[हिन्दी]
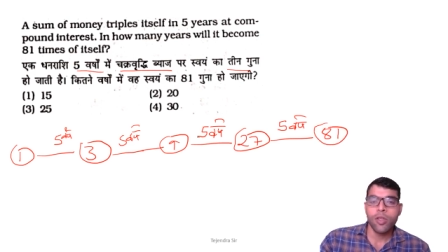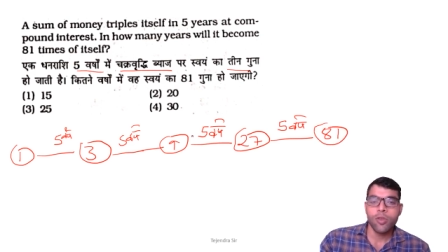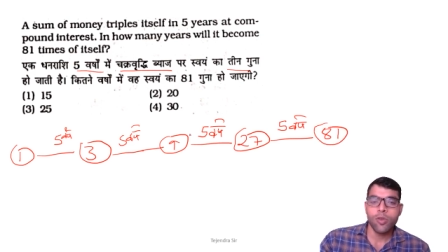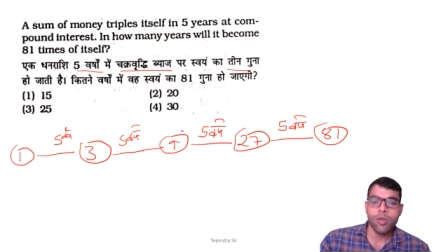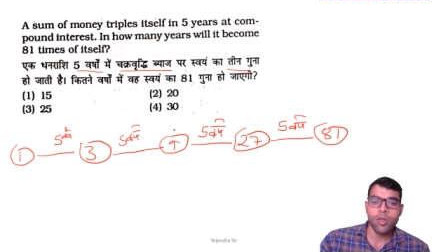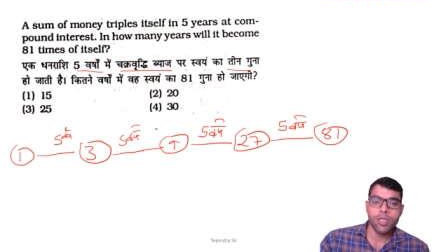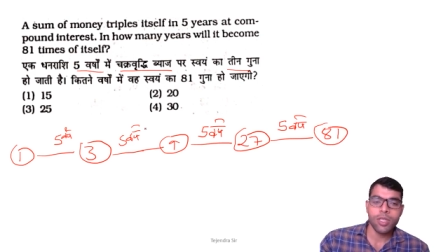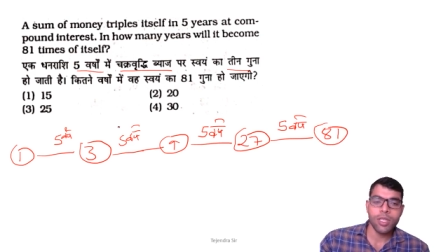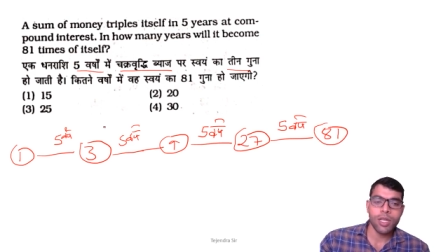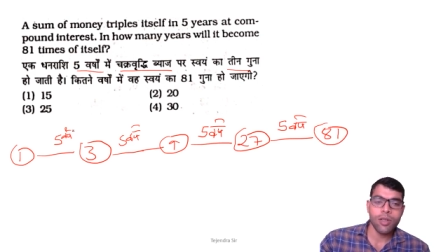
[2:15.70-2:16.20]
तो
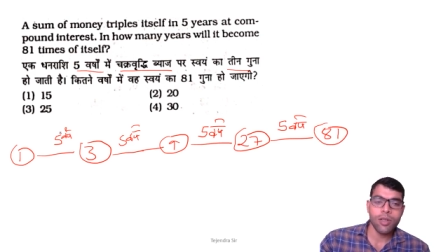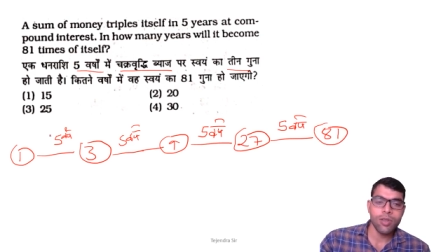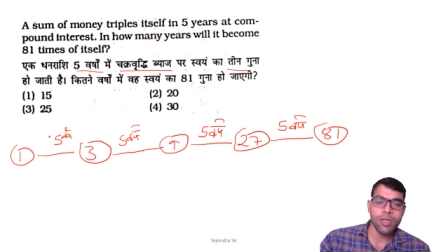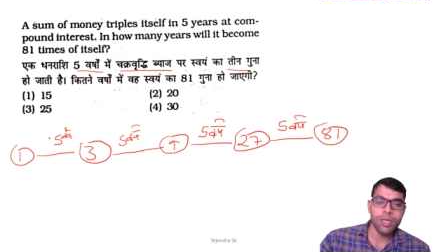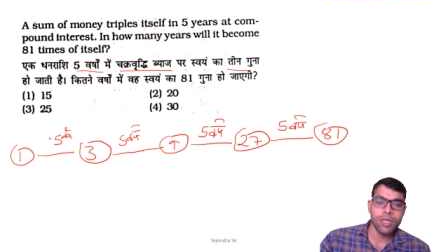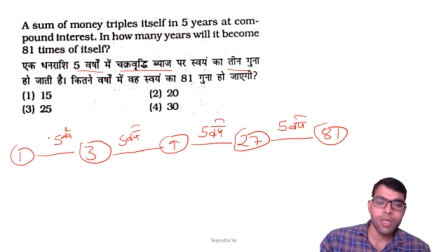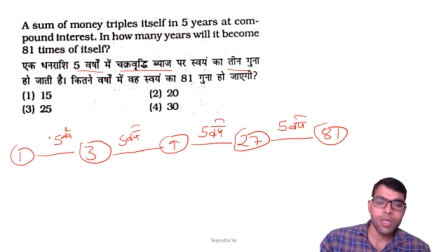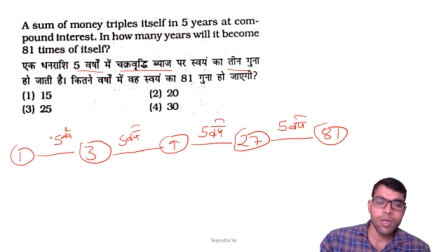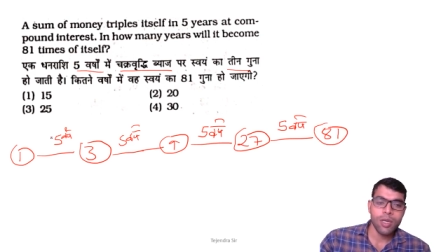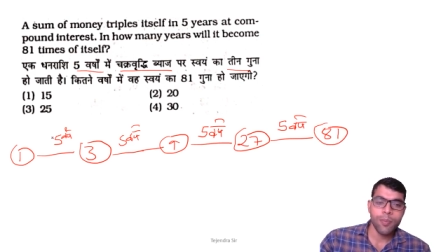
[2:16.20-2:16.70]
कितना हुई
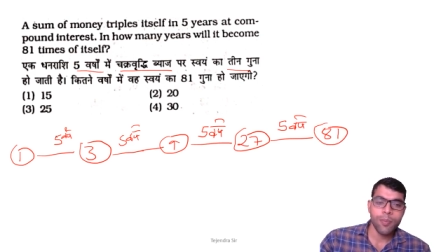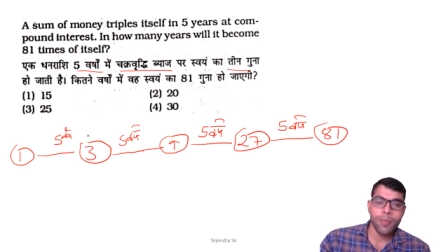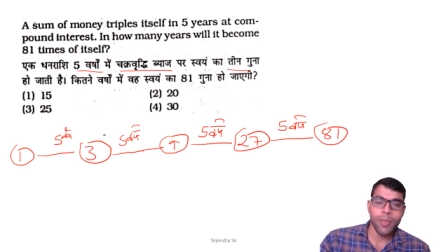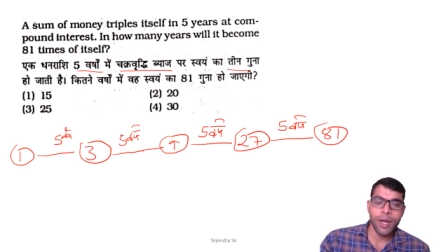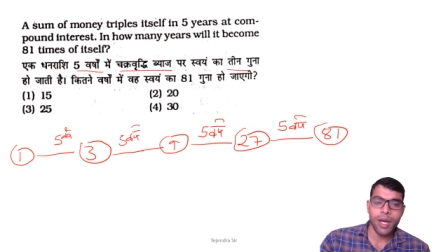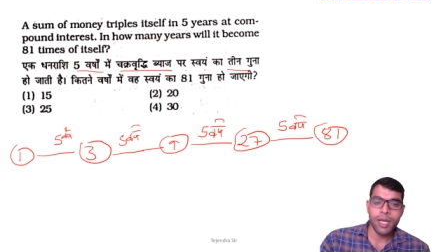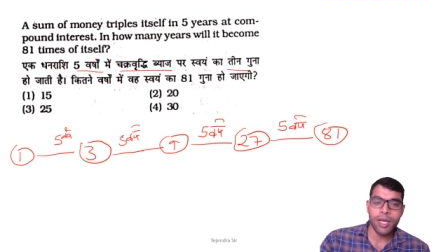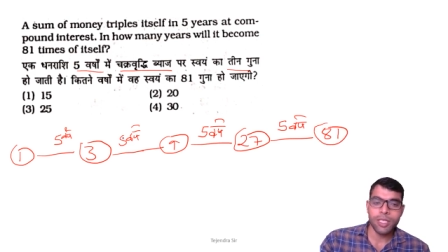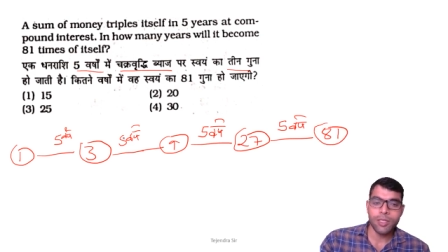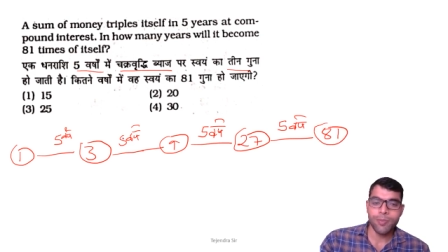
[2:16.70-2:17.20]

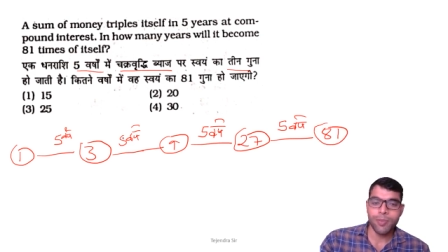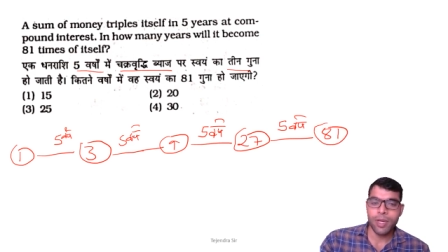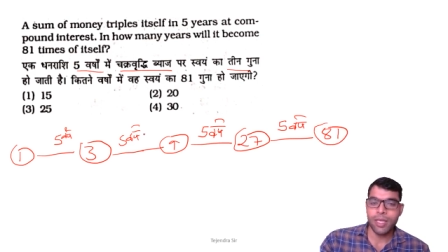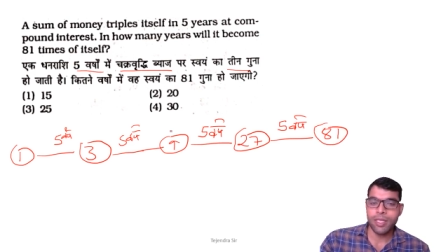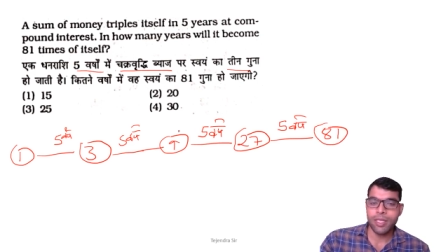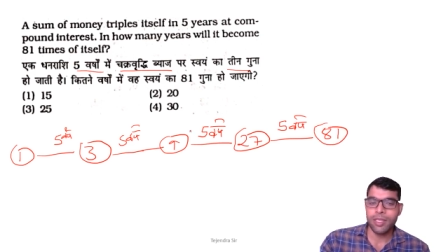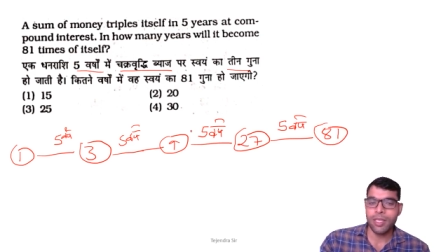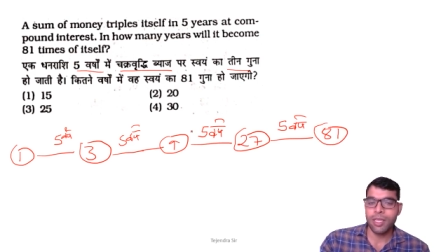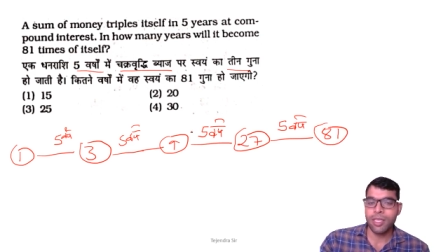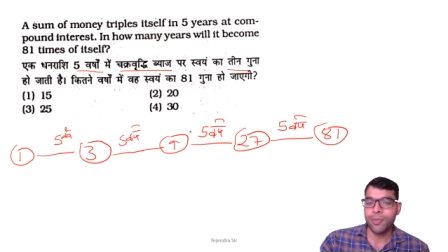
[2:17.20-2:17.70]
पाँच
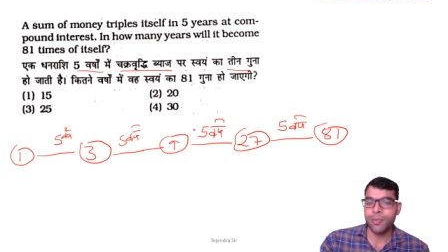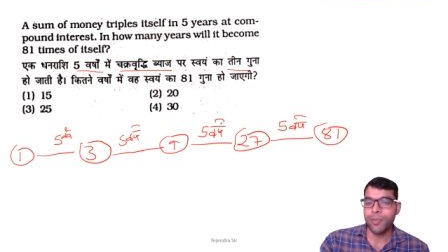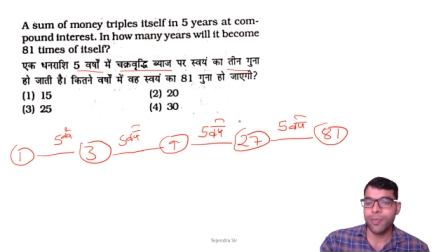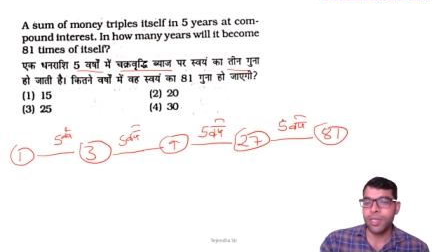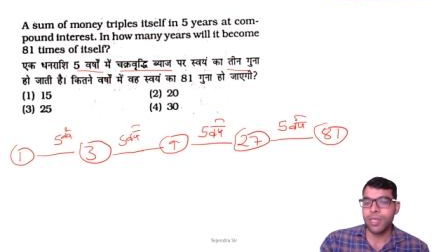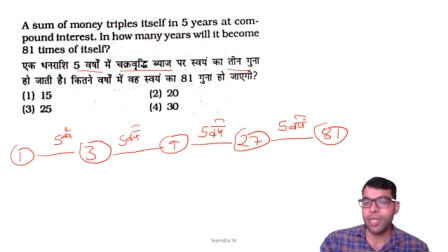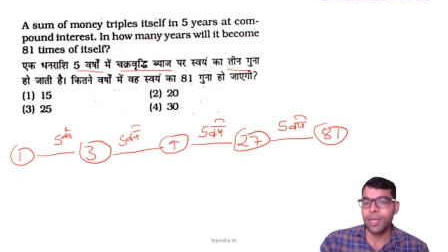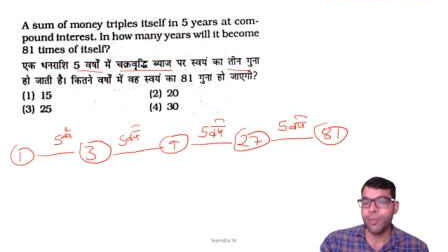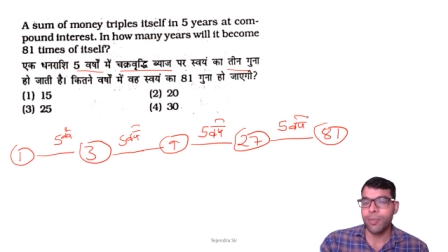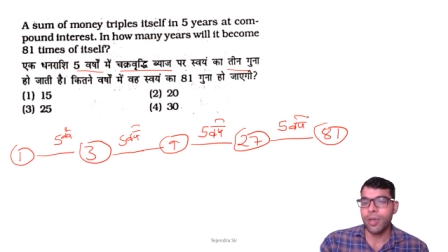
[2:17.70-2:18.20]
पाँच दस
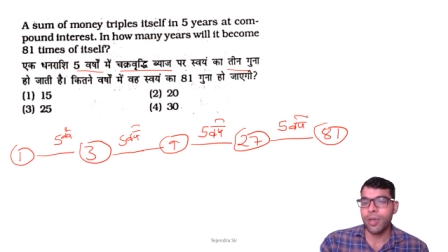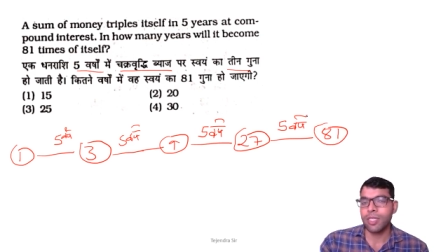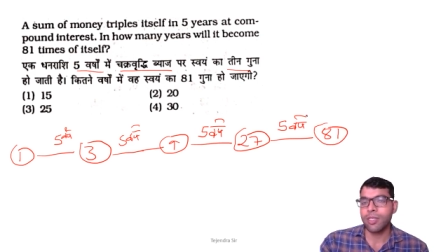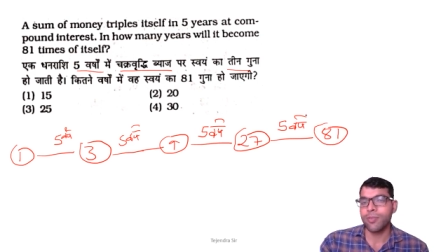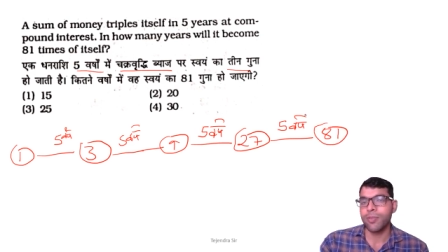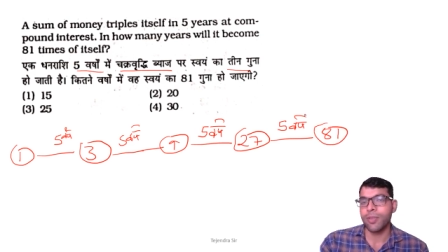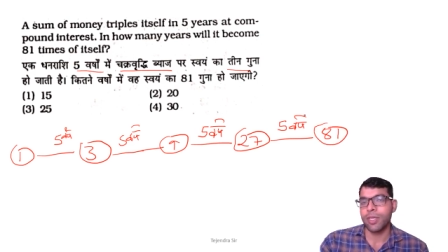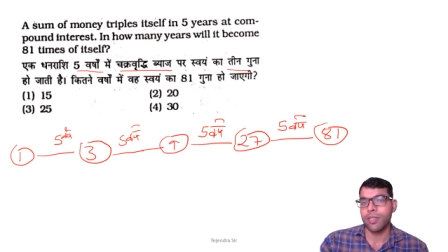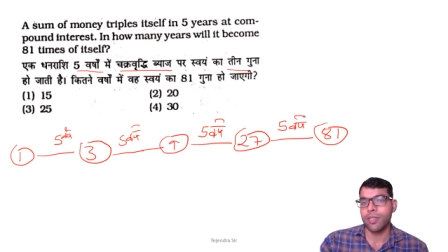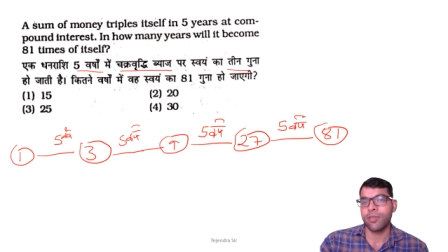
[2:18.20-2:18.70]
पंद्रह पाँच
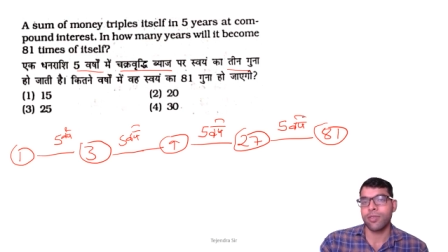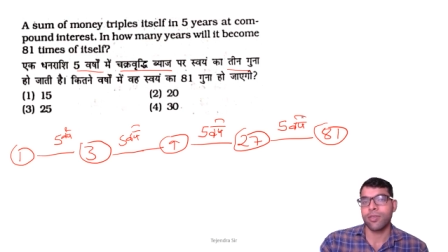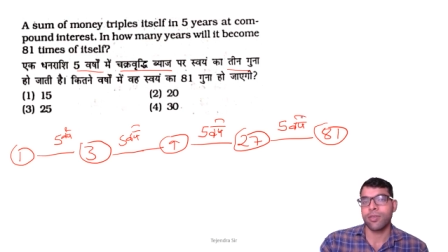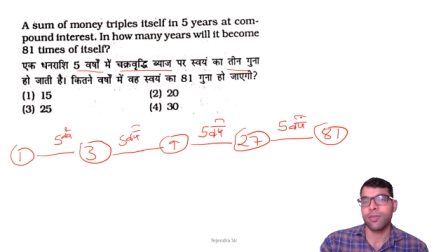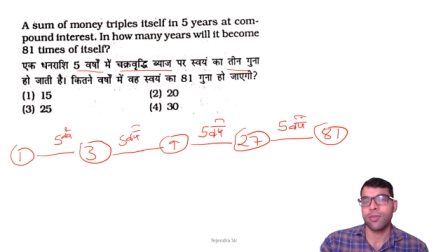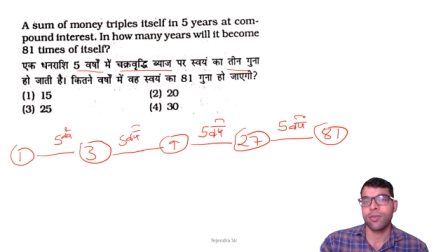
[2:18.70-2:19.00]
बीस